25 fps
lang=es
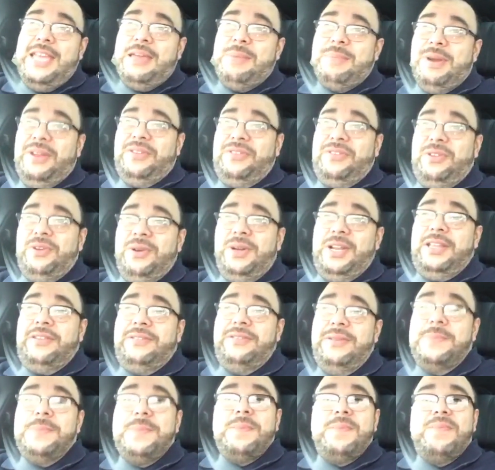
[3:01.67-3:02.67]

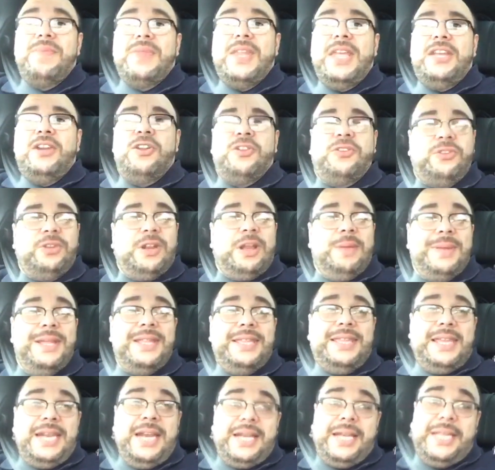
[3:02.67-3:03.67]
inversores, no
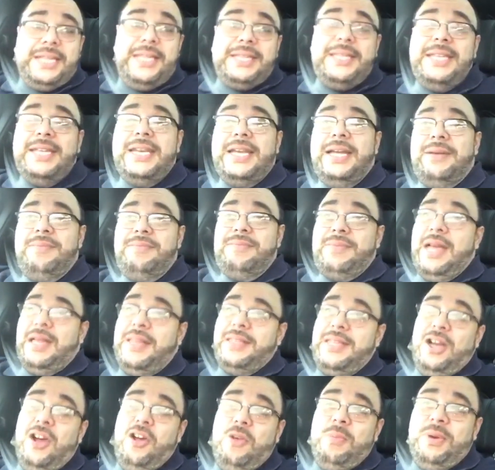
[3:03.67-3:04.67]
solamente en Argentina
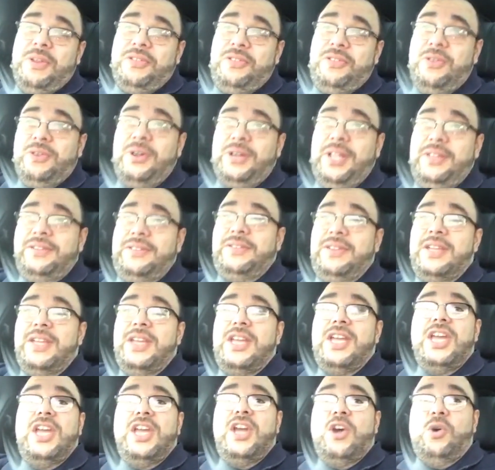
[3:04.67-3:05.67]
han llegado inversores
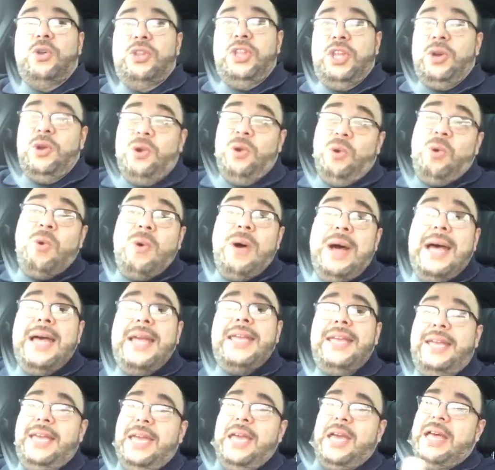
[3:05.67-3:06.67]
o de
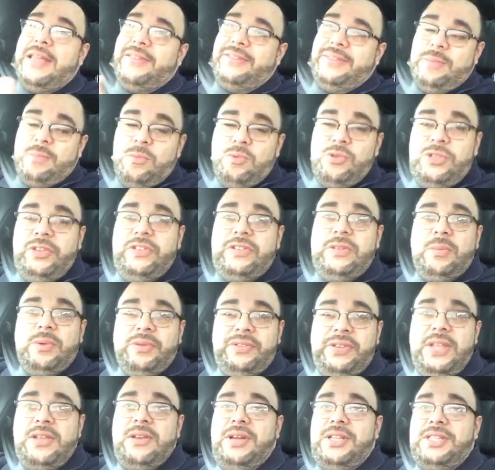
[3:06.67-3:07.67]
Uruguay, que hace
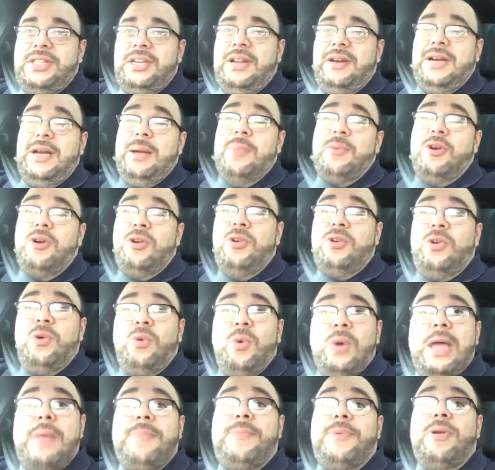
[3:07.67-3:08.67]
muchísimos años que trabajamos con
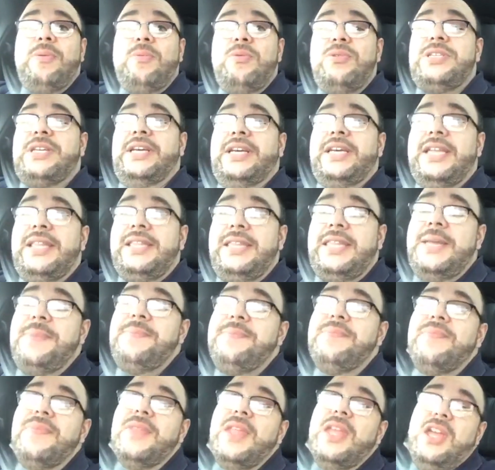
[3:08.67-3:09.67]
Uruguay, pero mucha gente,
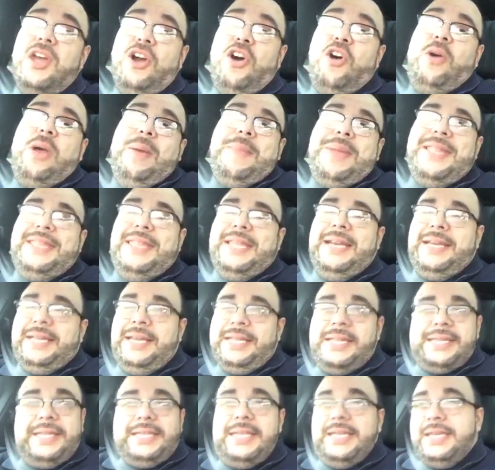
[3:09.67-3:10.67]
obviamente
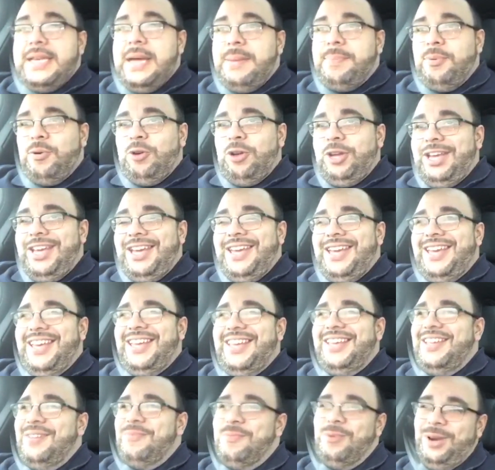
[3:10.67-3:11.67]
Argentina,
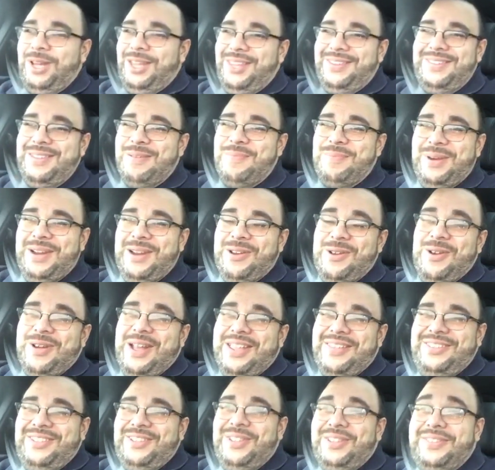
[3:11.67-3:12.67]
porque, porque siempre
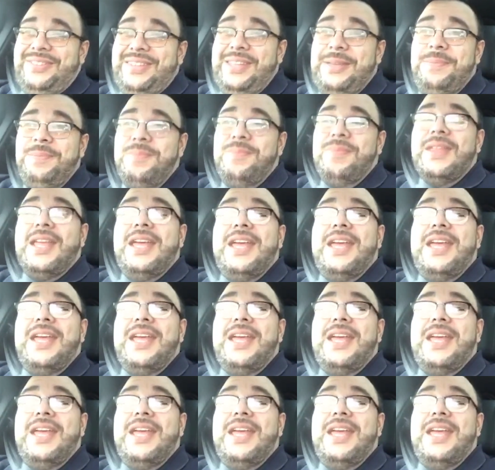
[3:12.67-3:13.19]
lo ha sido así,